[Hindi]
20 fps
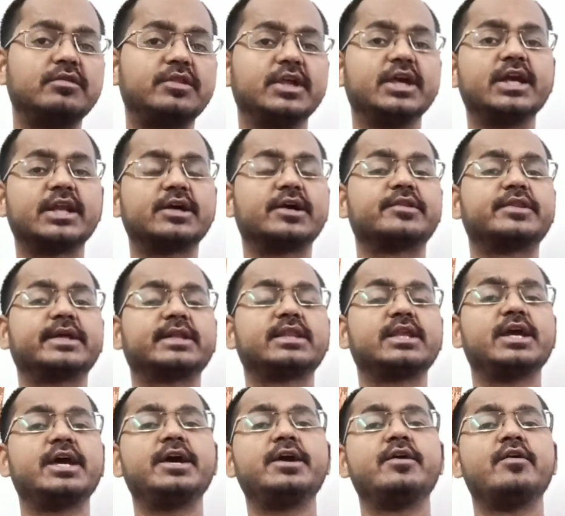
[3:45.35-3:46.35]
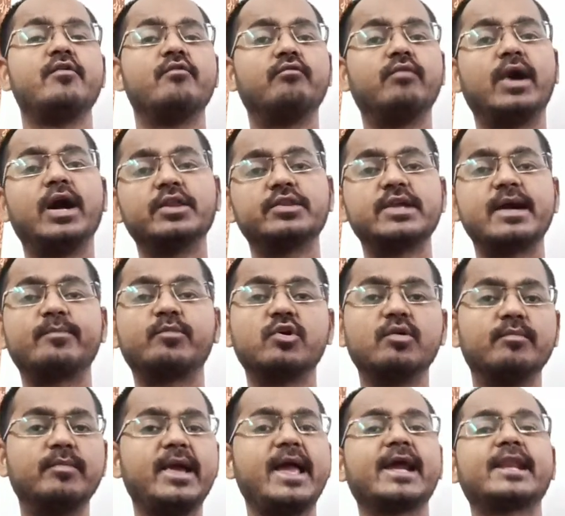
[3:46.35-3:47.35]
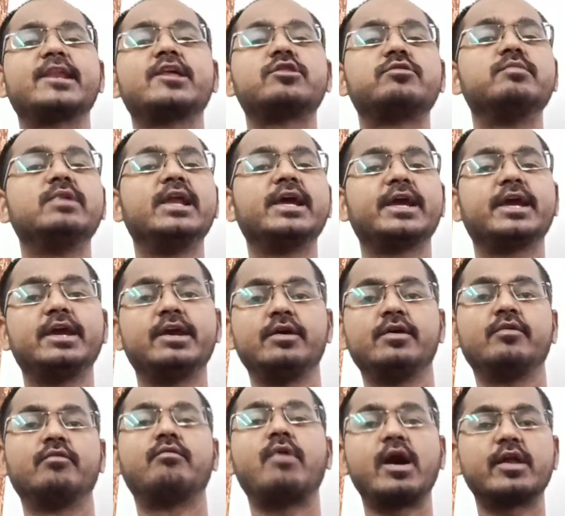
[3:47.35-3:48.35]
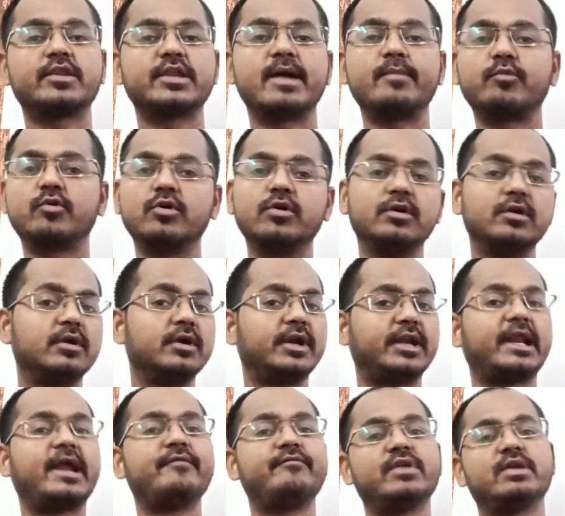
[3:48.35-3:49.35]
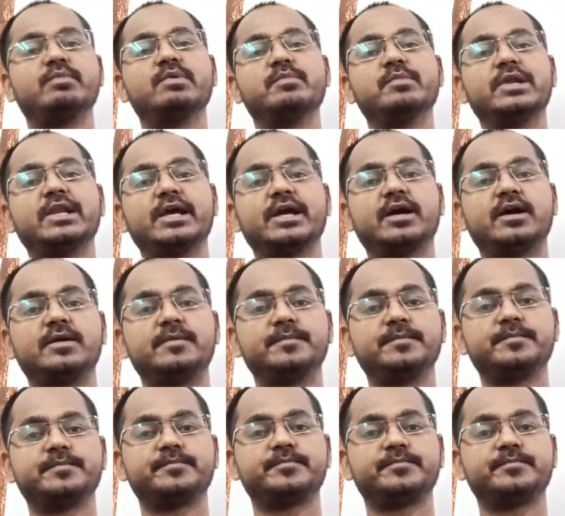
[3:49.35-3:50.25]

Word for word: शेयर कर सकते हैं वहां से आपको बैक लिंक्स मिलेंगे वहां से आपको ट्रैफिक भी मिलेगा